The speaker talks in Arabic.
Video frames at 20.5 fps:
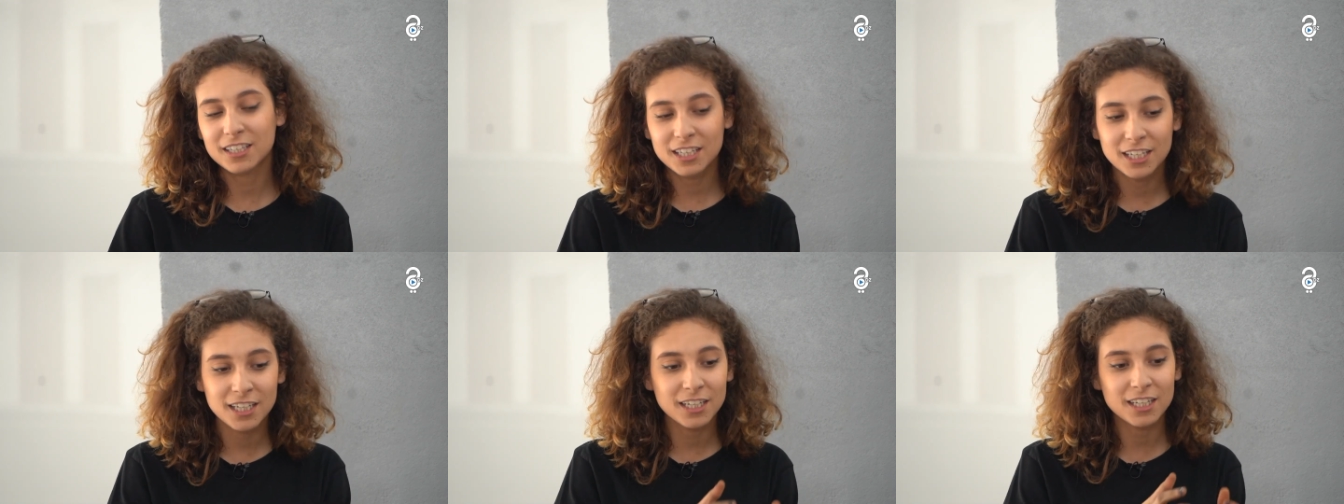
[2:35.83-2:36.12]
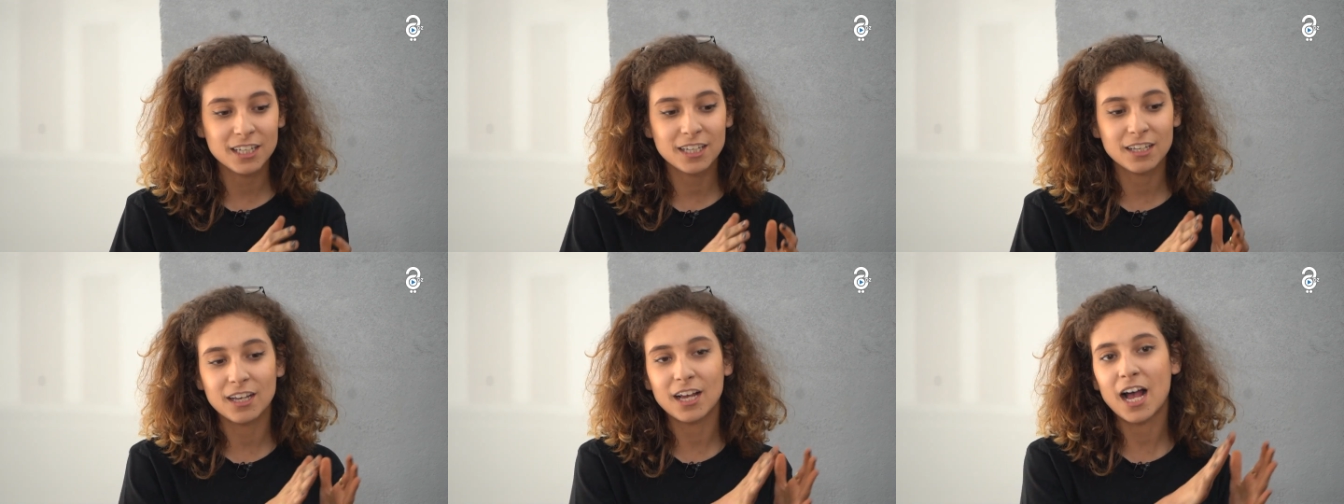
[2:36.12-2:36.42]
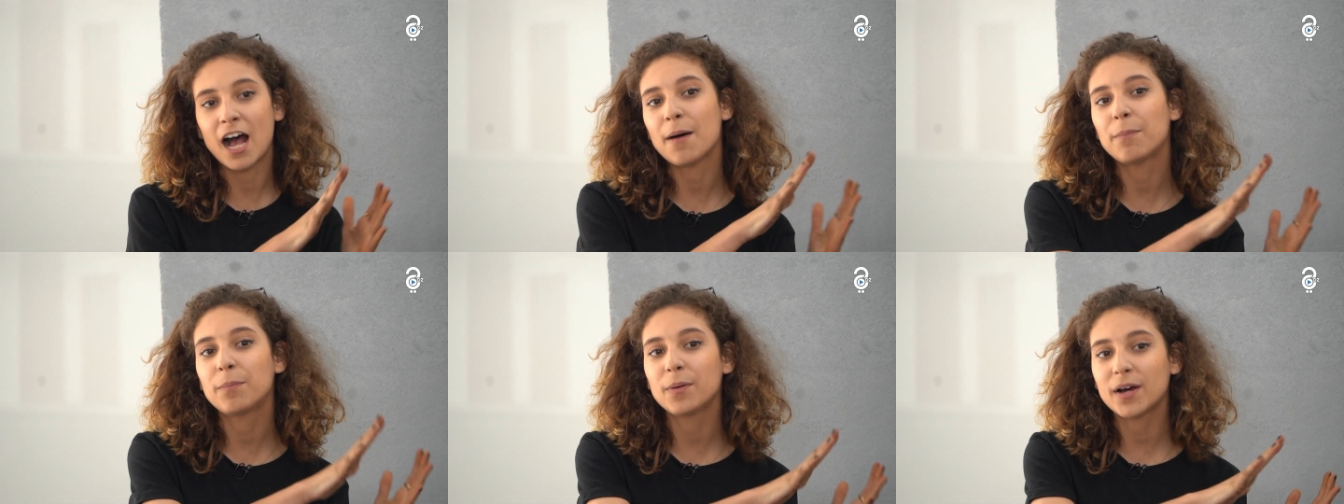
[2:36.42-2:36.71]
كي
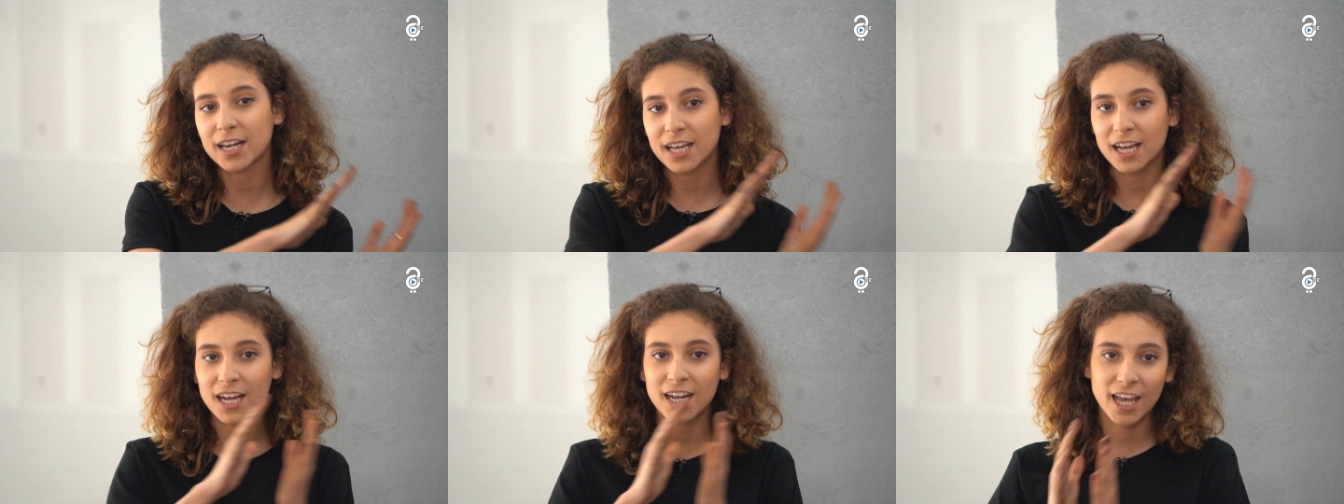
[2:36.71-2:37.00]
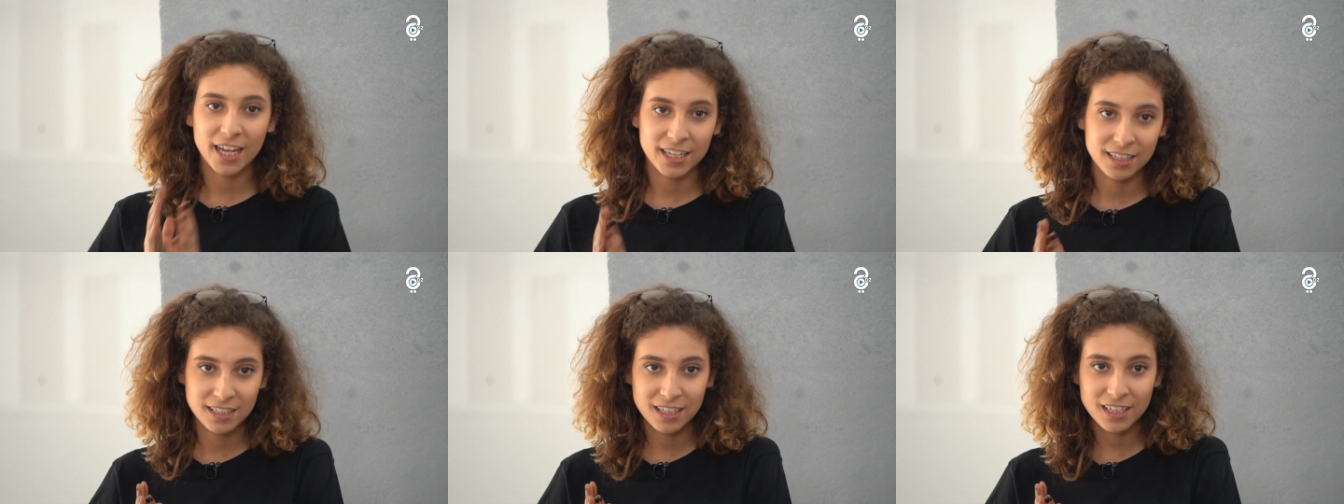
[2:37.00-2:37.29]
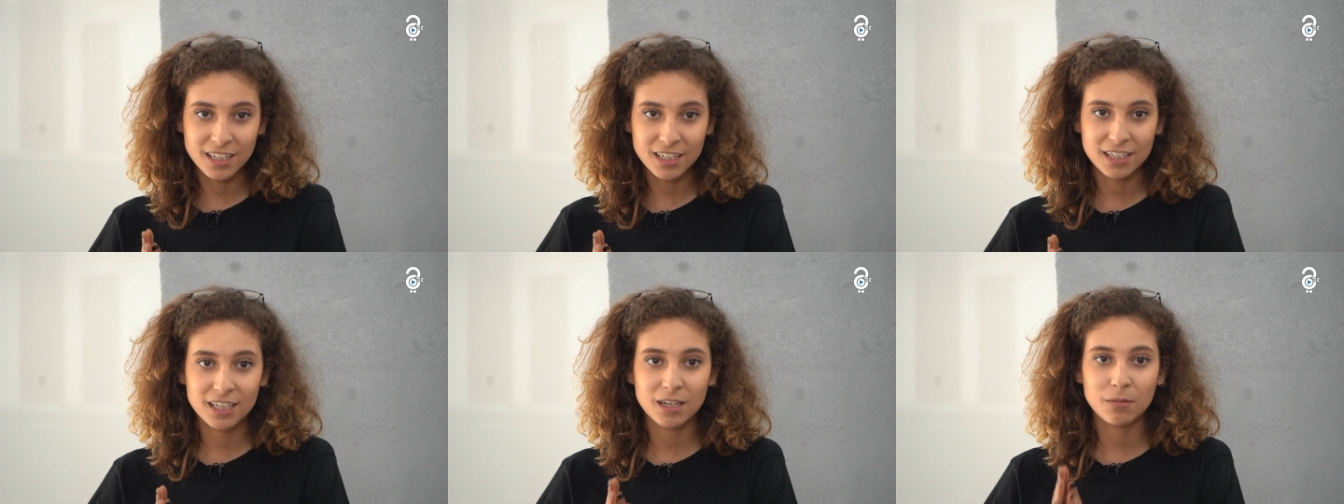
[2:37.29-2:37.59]
ابار
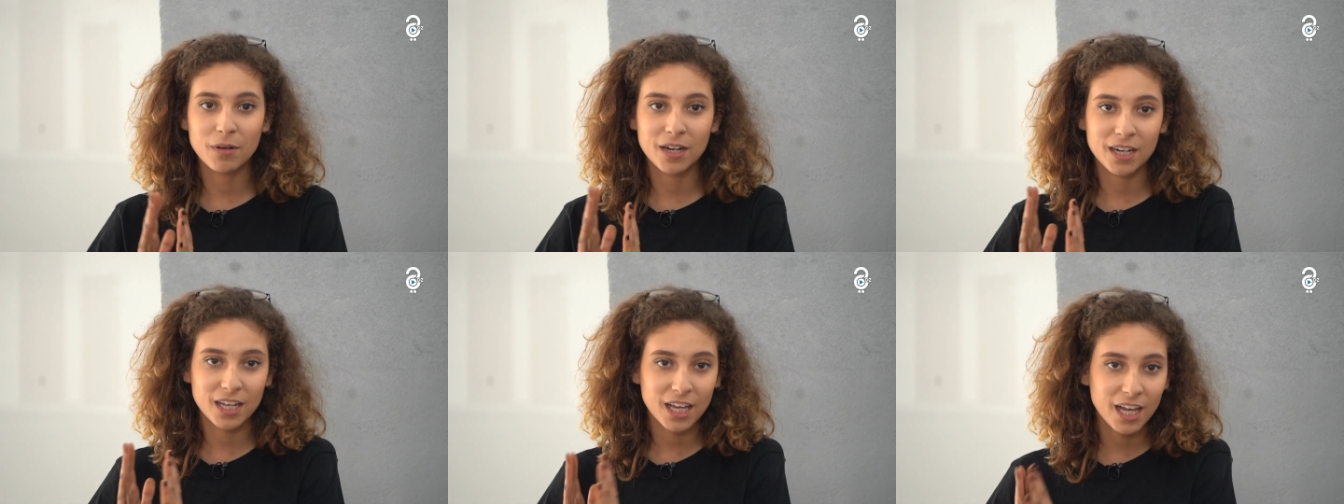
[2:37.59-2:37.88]
قرايتي كي ما